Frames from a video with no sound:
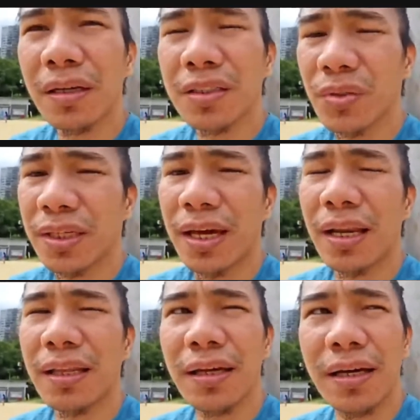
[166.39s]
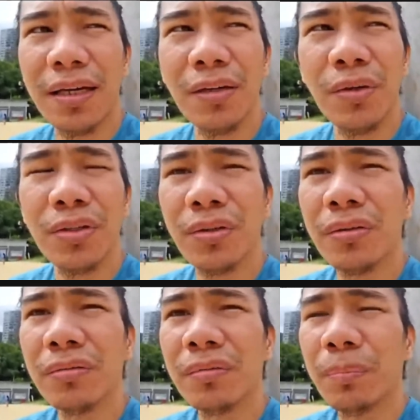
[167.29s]
Actually, galing na kay Kaloy ito
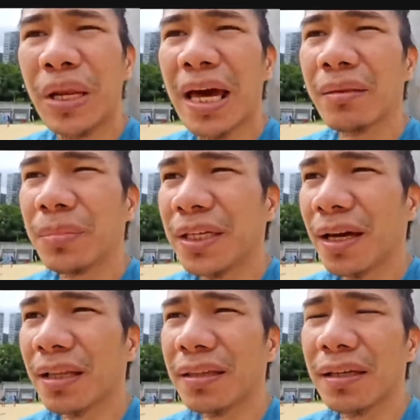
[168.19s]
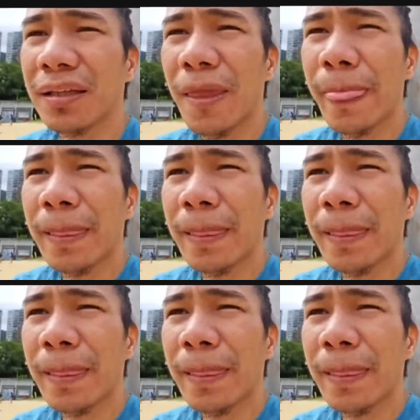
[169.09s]
yung plan B natin.